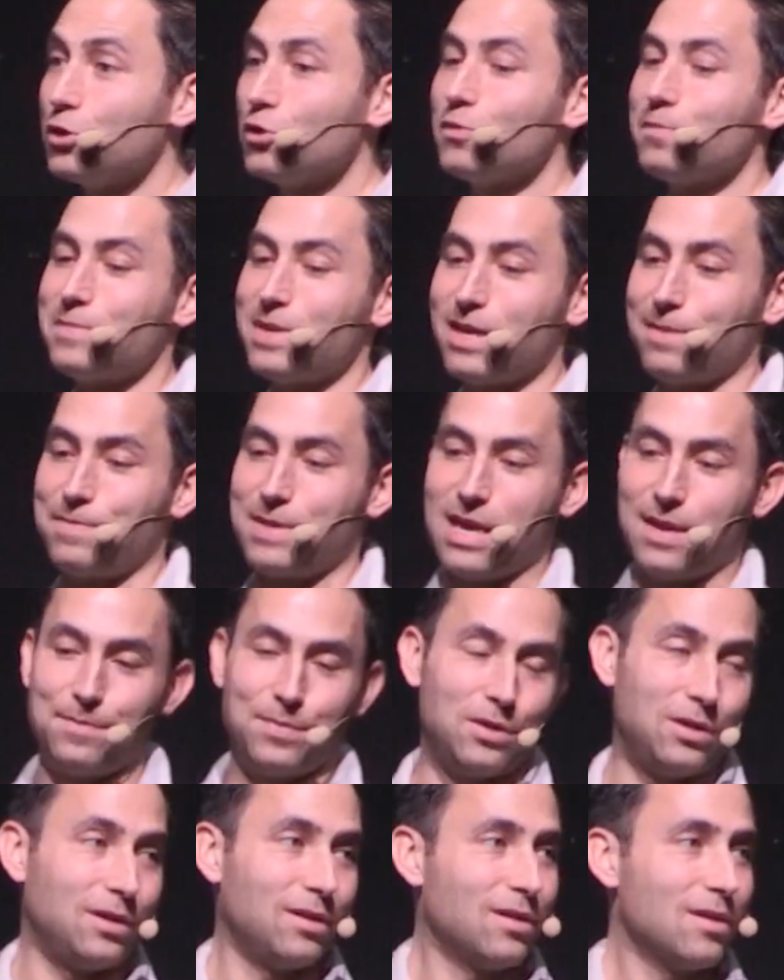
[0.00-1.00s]
え今日は
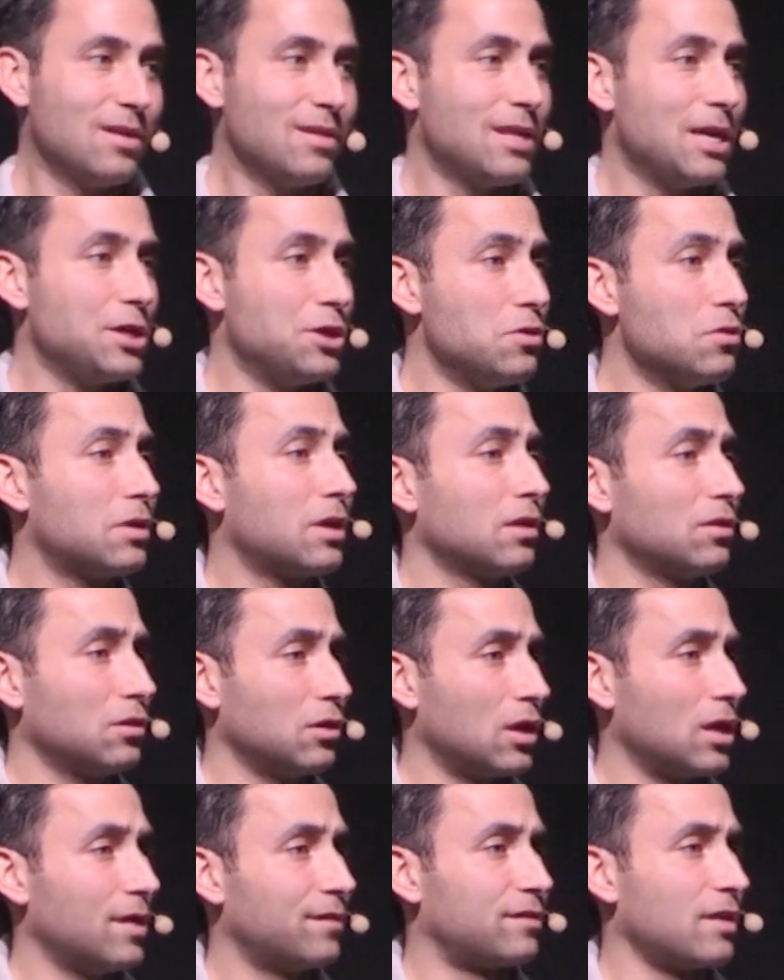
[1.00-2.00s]
一日かけて